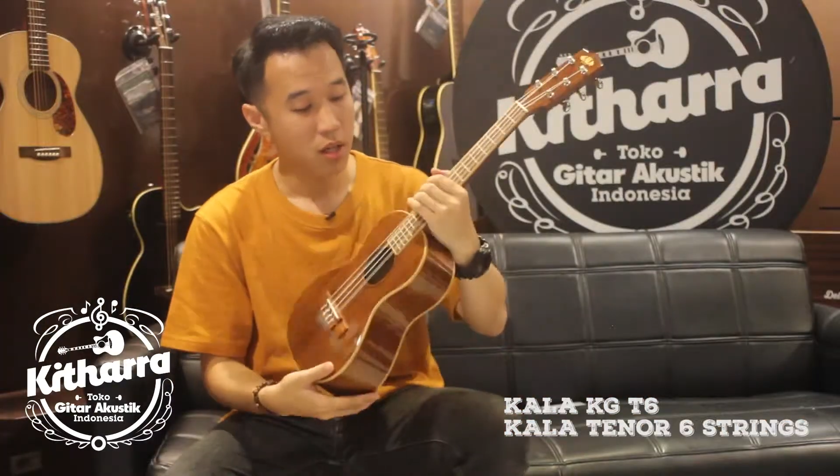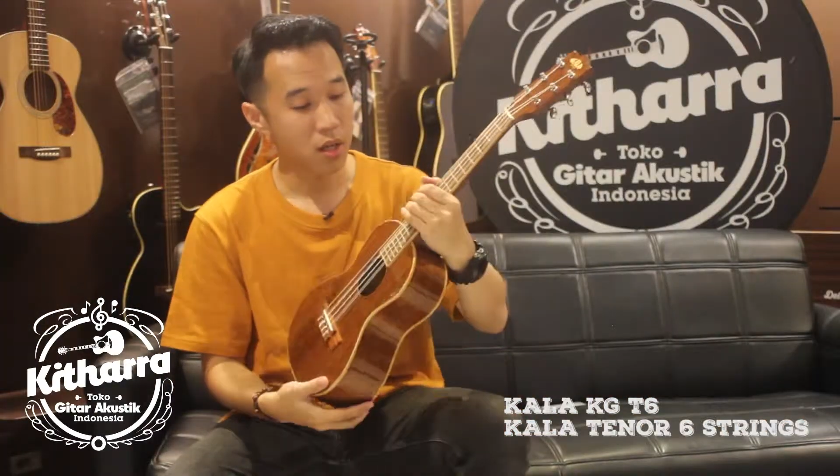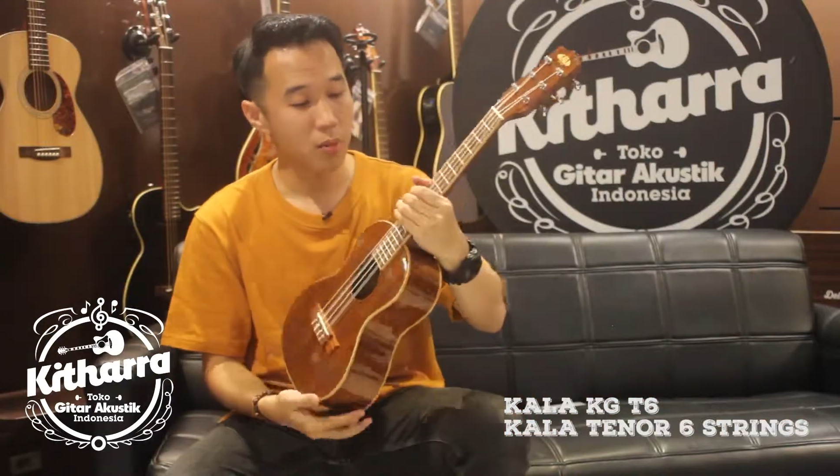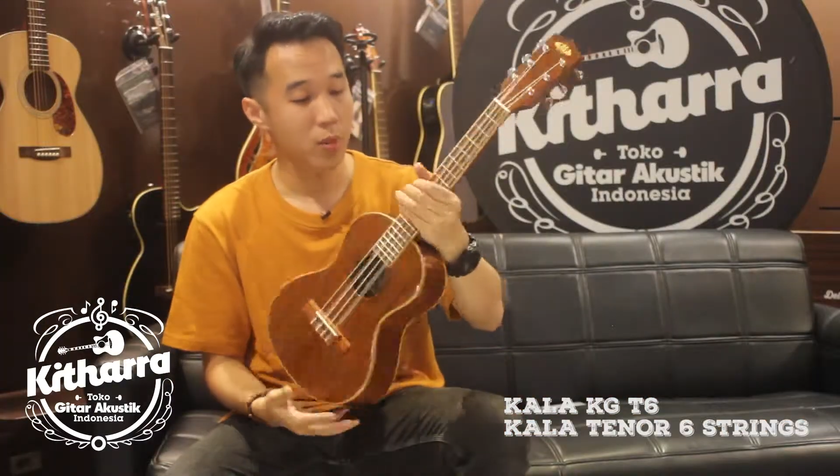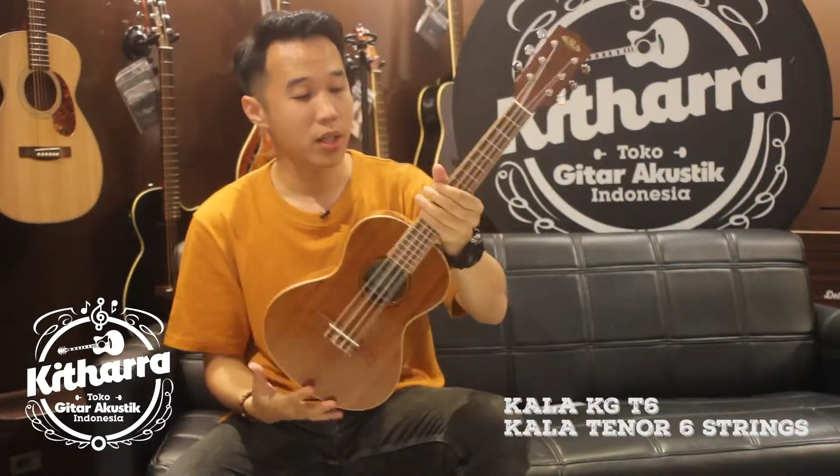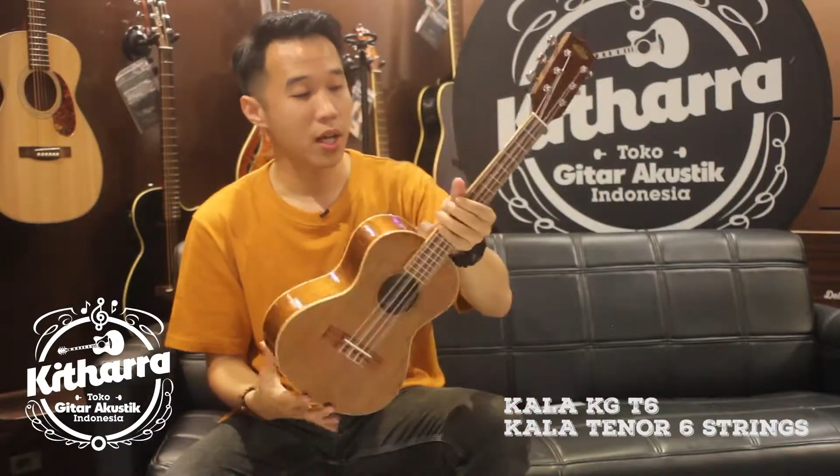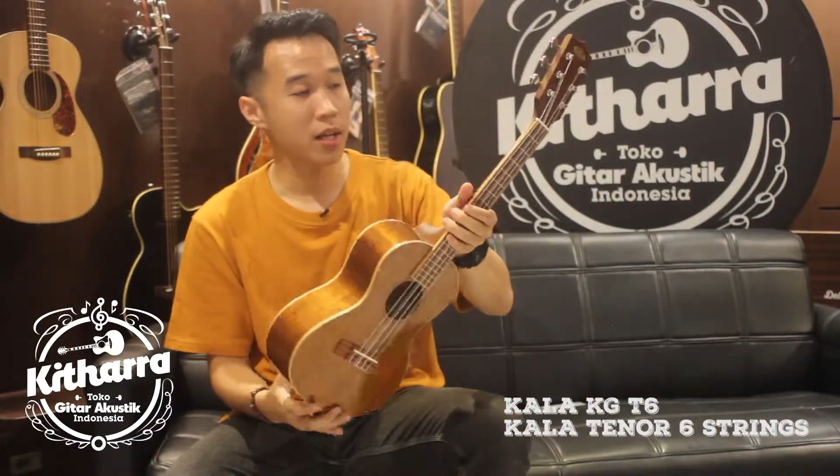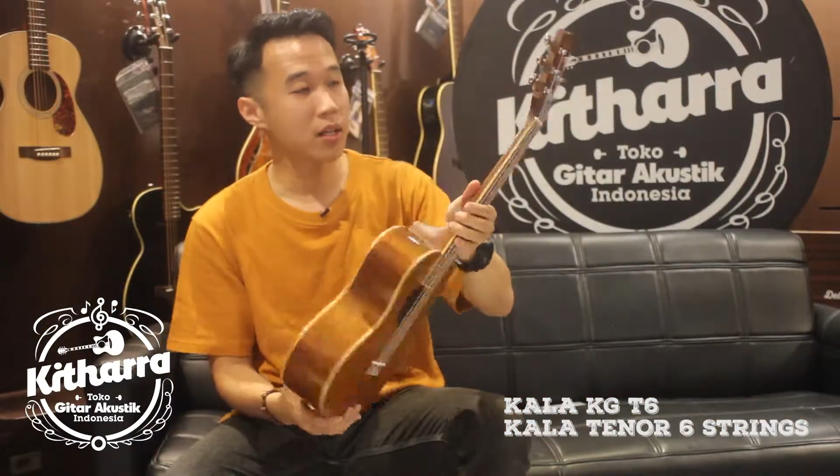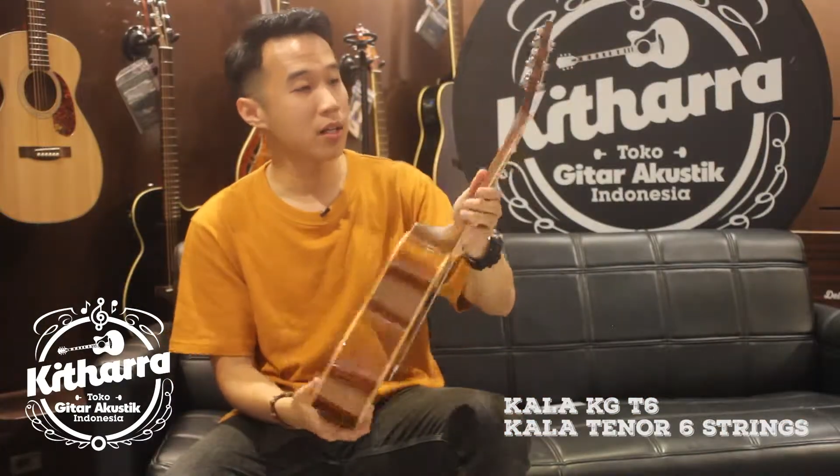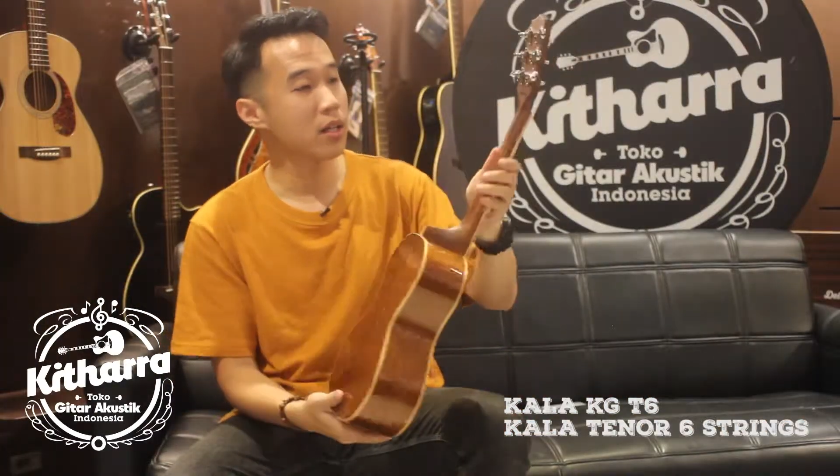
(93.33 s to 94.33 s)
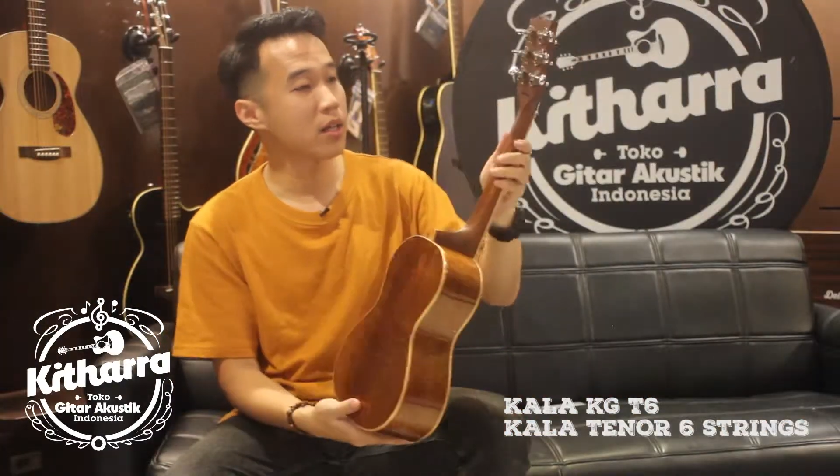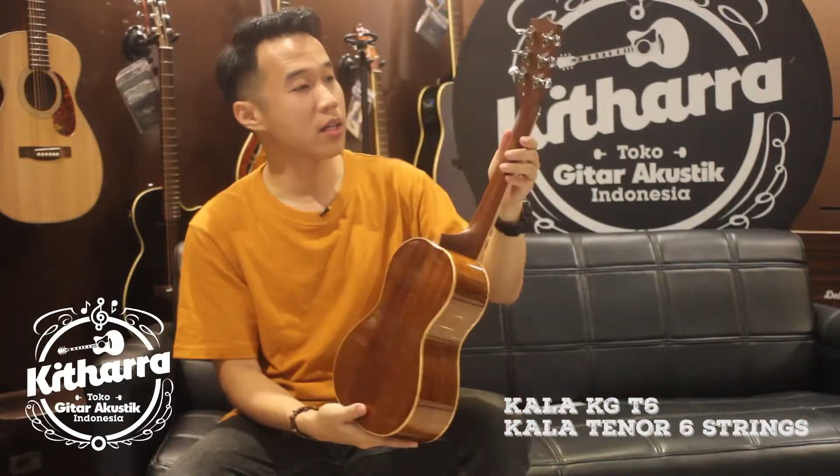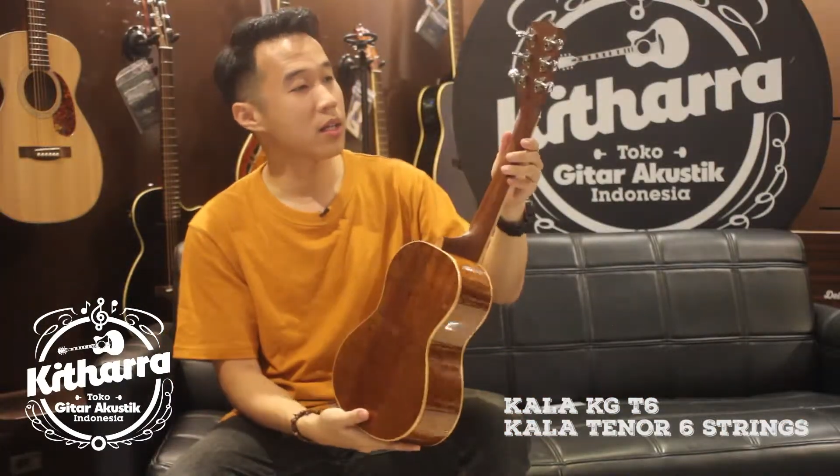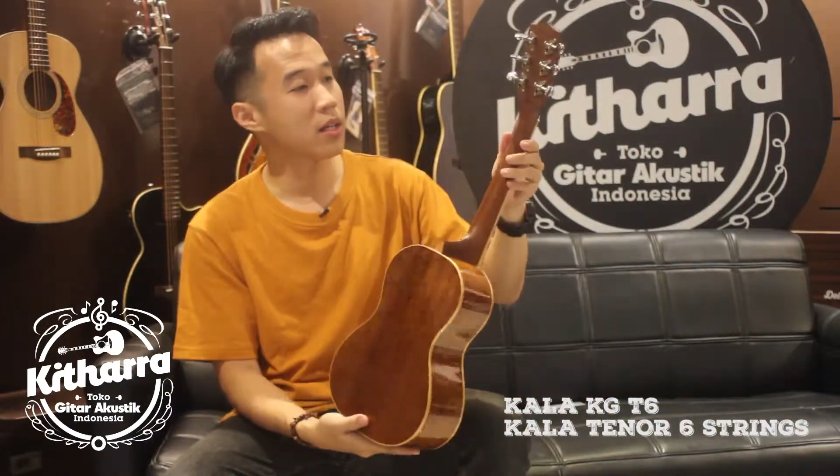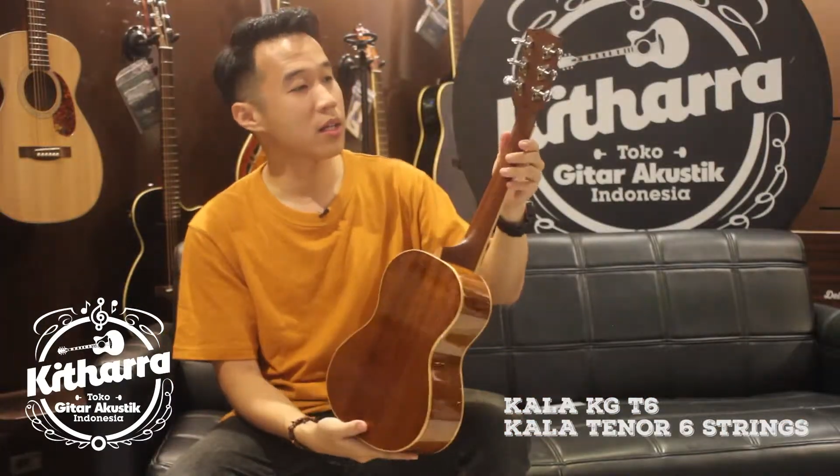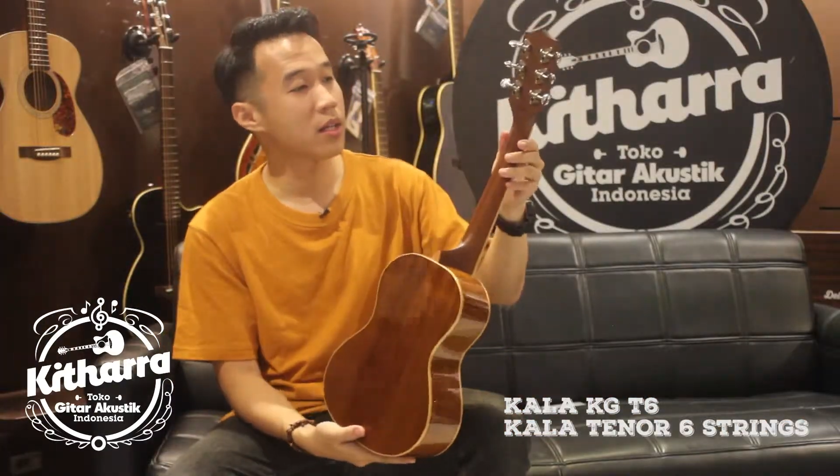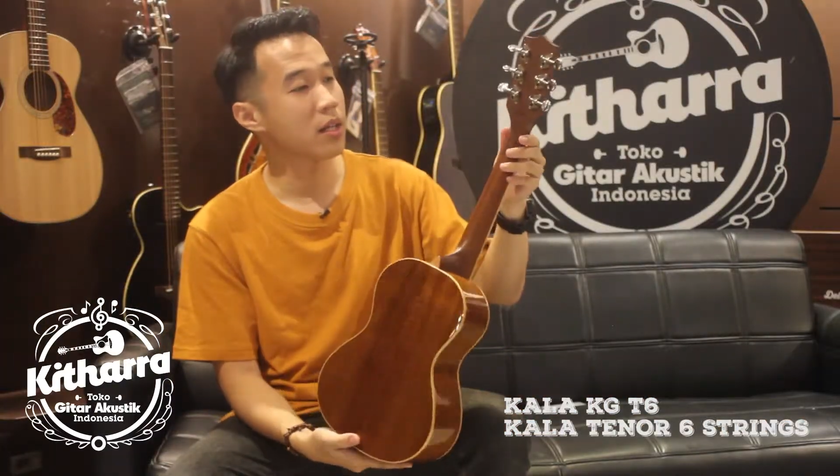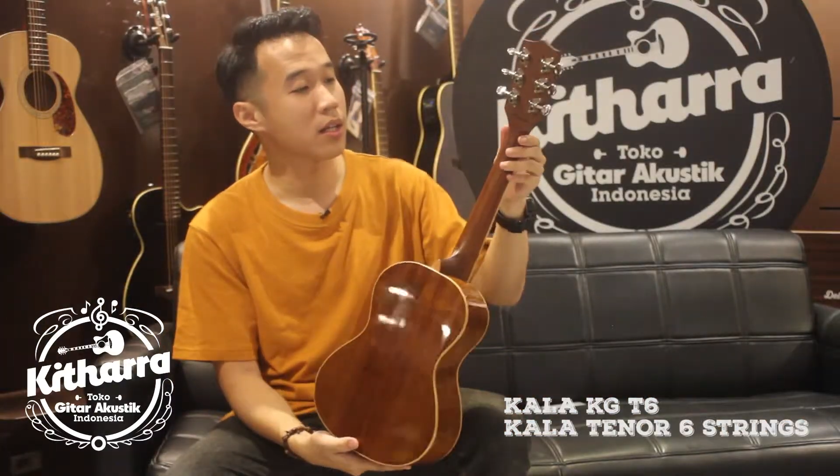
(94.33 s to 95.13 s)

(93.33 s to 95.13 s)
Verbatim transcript: Dan kemudian uh,